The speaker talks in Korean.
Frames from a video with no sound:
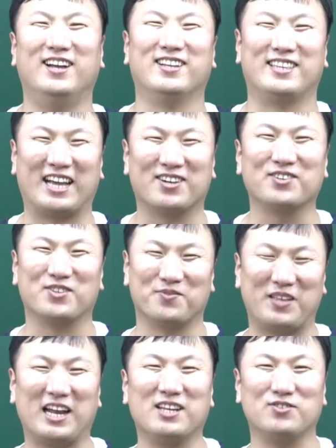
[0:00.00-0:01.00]
댓글도 좀
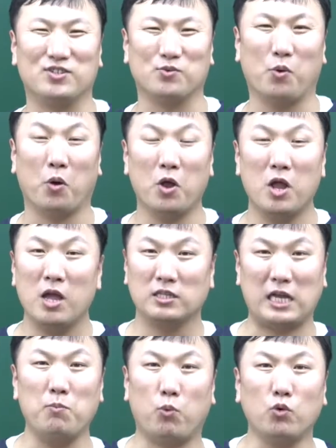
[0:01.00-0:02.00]
달아주시고,
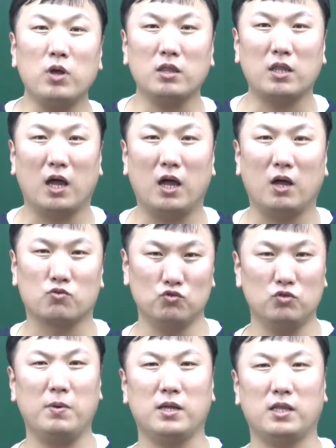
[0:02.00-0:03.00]
잘 모르겠다,
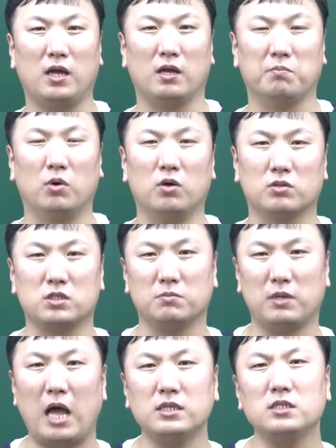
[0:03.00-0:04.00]
궁금하다, 뭐 지금
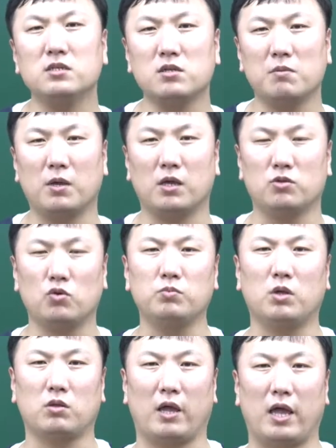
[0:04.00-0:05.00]
하시는 설명이 좀
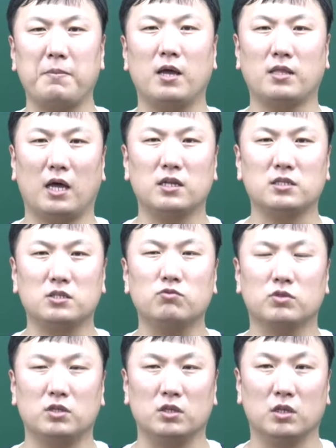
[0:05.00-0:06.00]
더 애매하다 하는
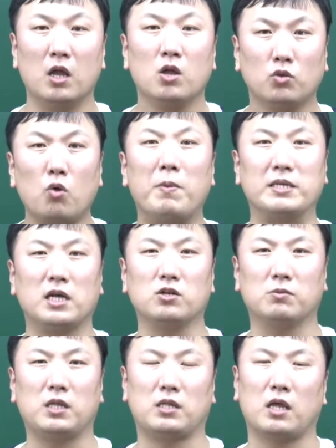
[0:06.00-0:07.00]
친구들은 또
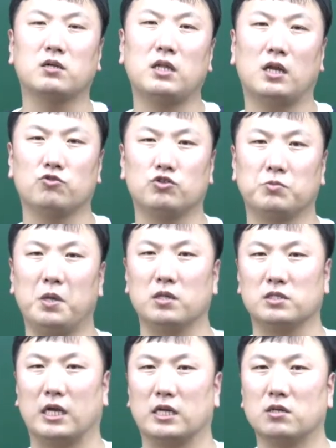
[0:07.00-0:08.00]
마찬가지로 밑에 댓글
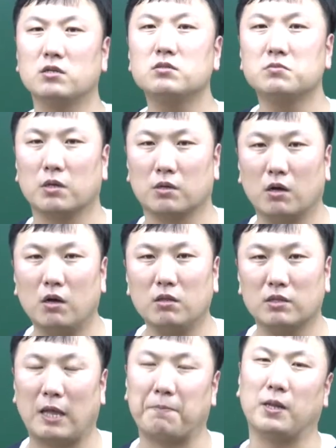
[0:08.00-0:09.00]
달아주시면 제가
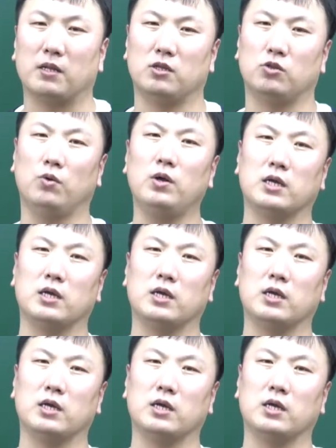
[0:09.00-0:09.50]
성심성의껏 답변해 드리도록